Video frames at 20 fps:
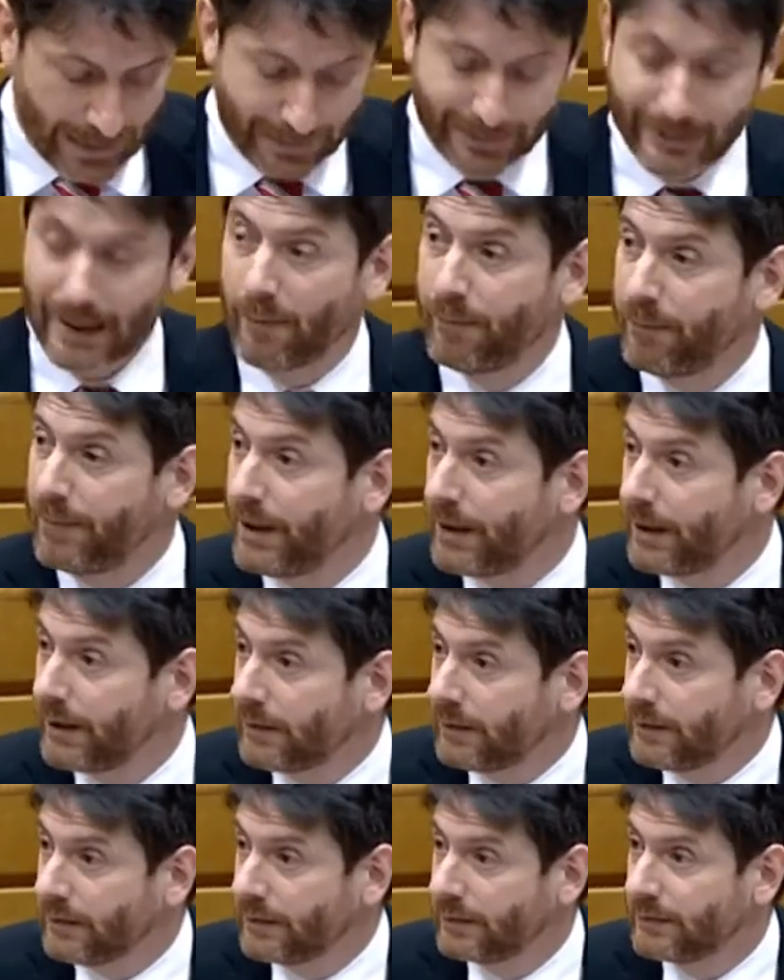
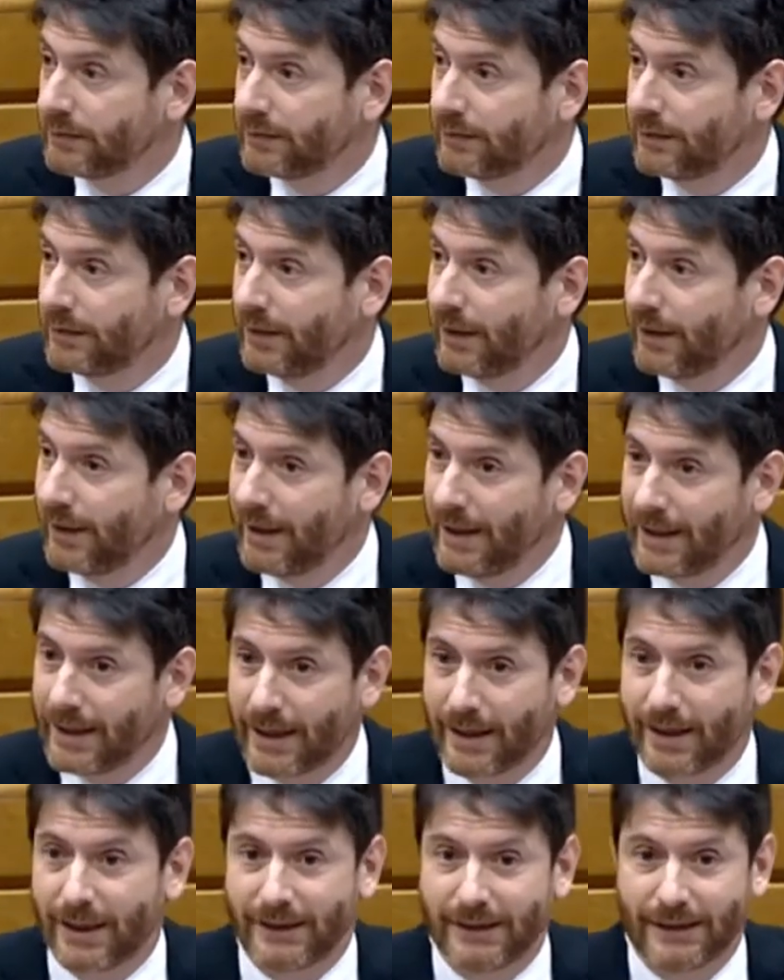También
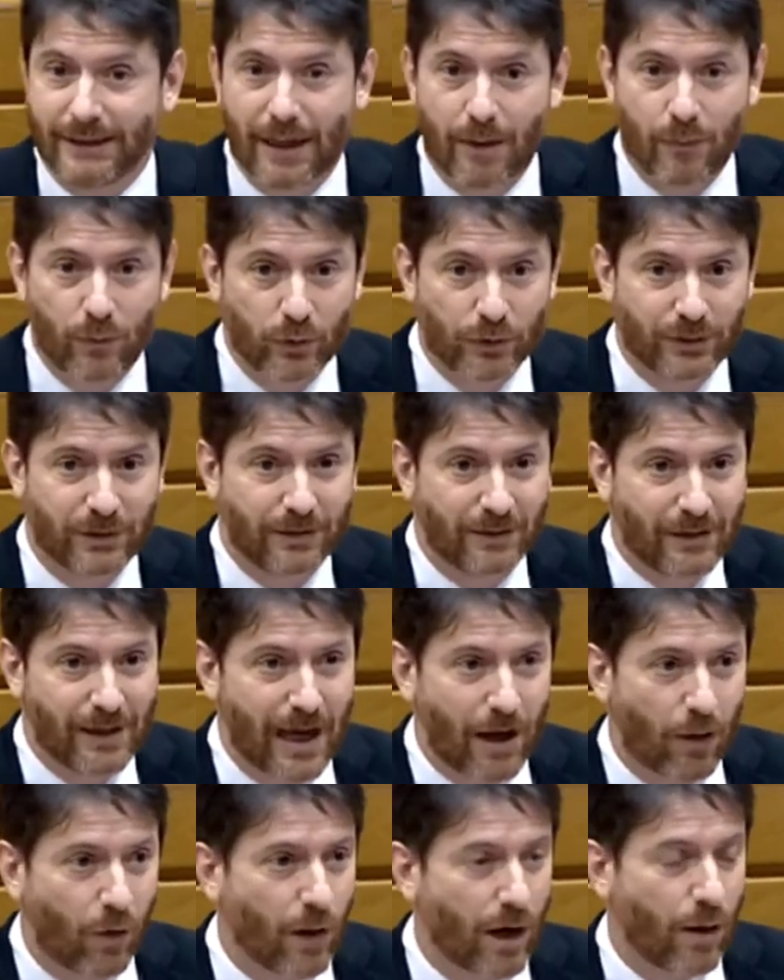necesitamos
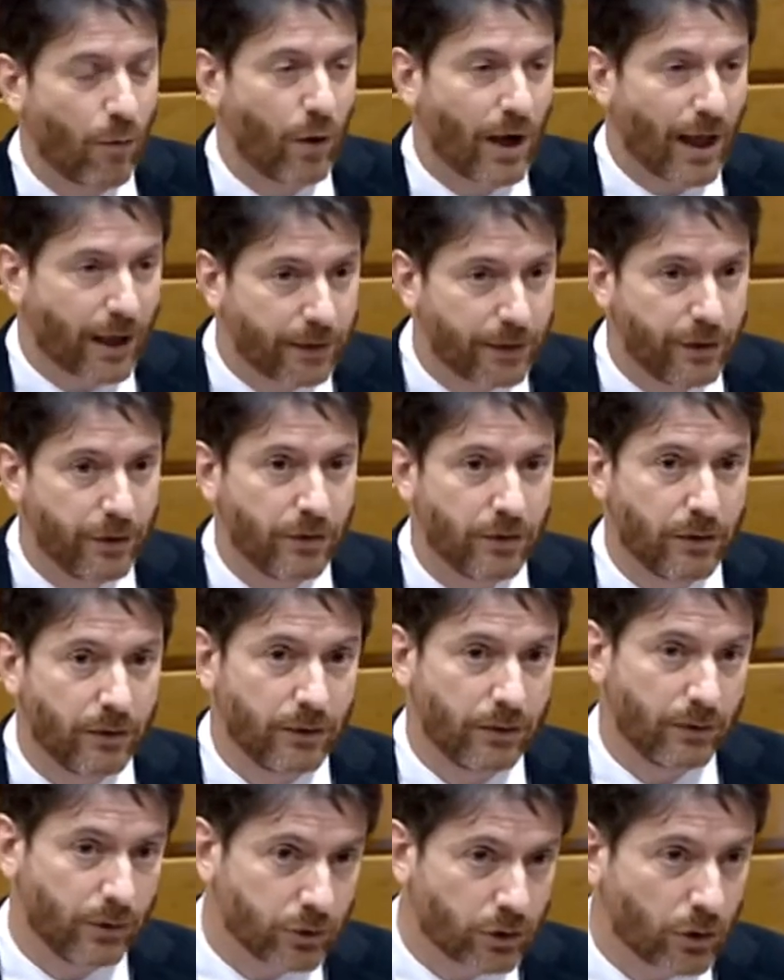la
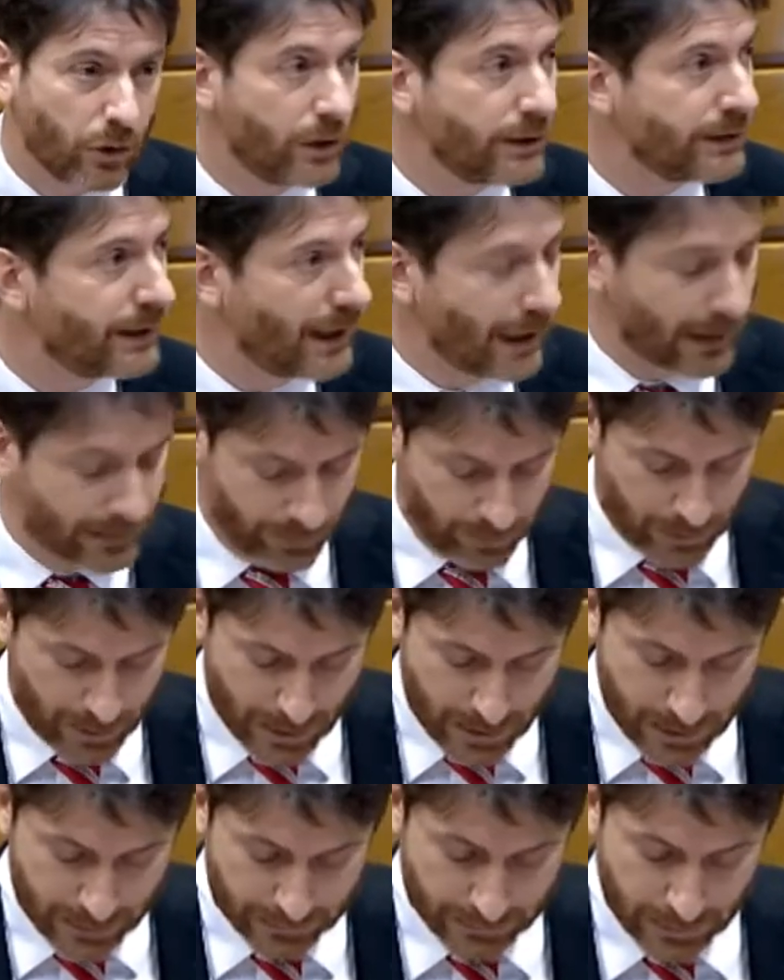colaboración no solo entre las
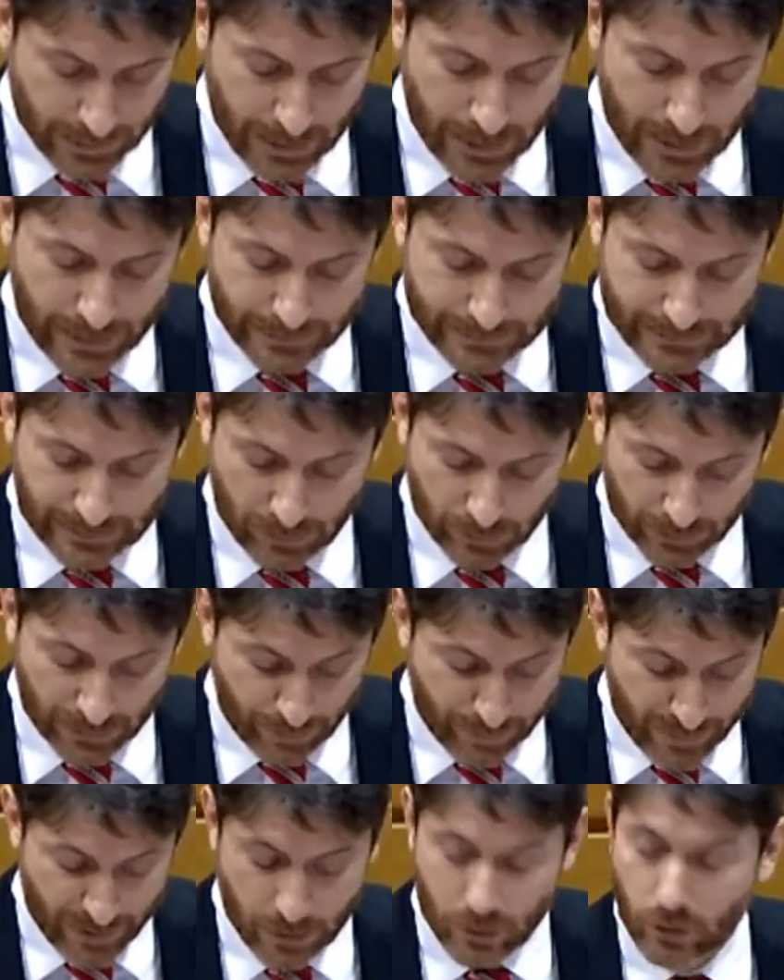ciudades, sino
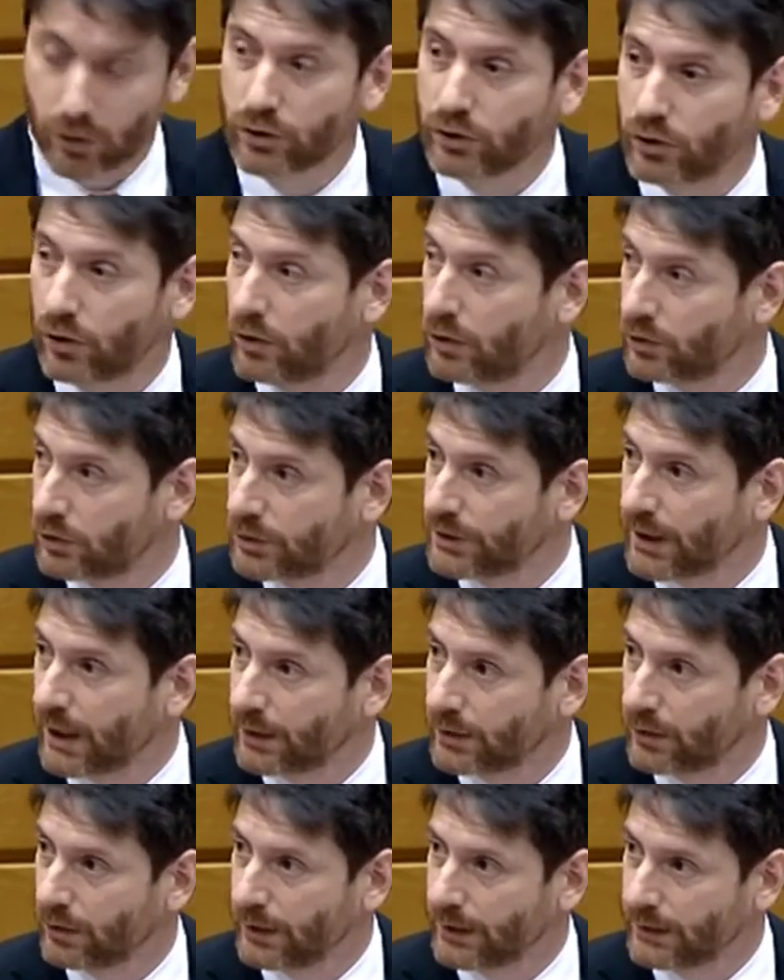también con todos los
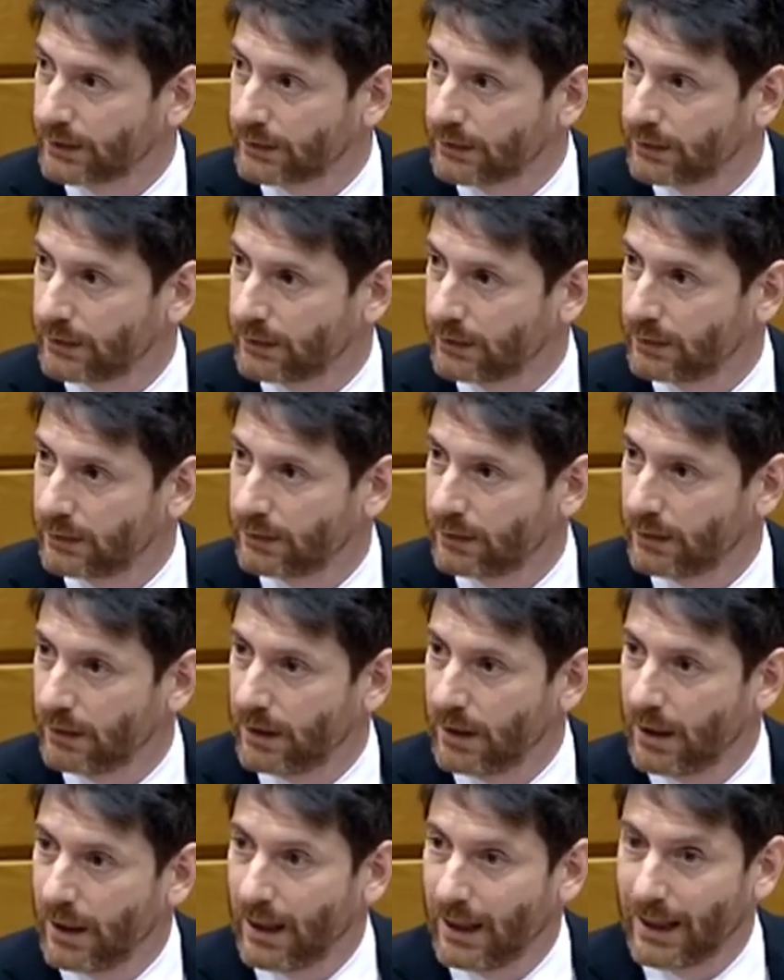actores.
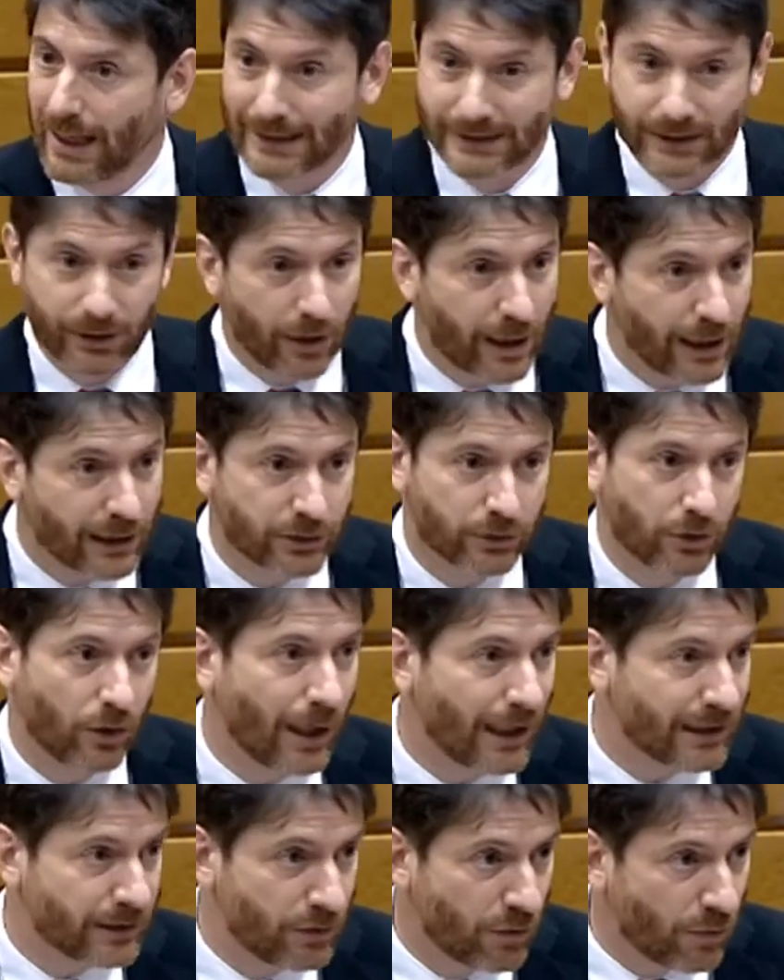Las ciudades
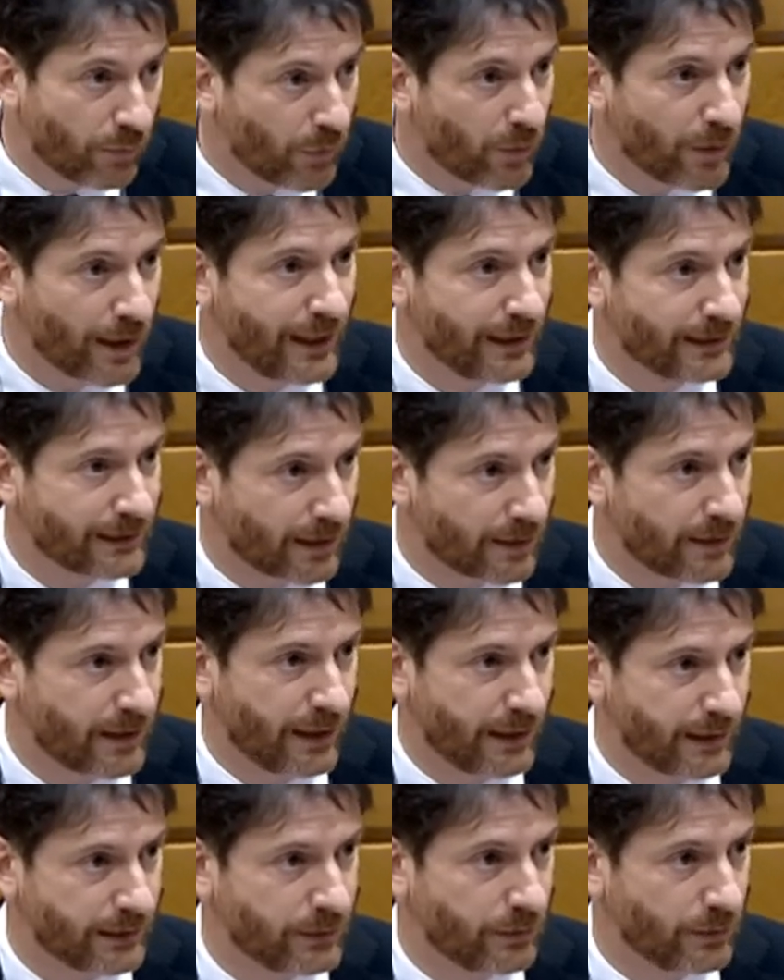solas no podéis hacer
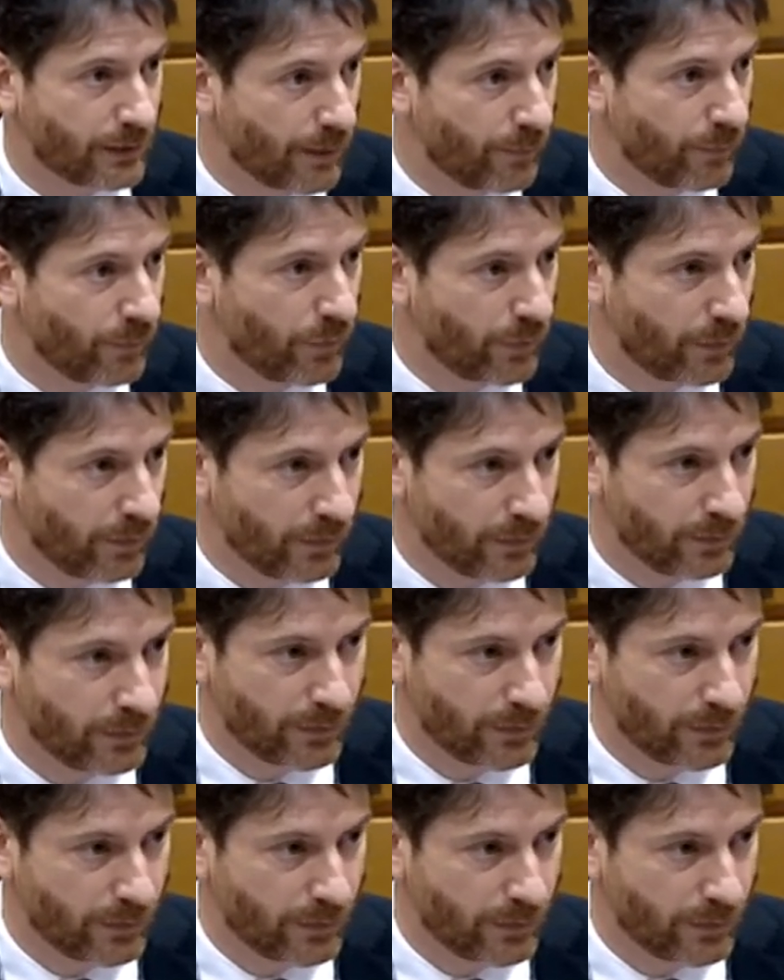esto tampoco.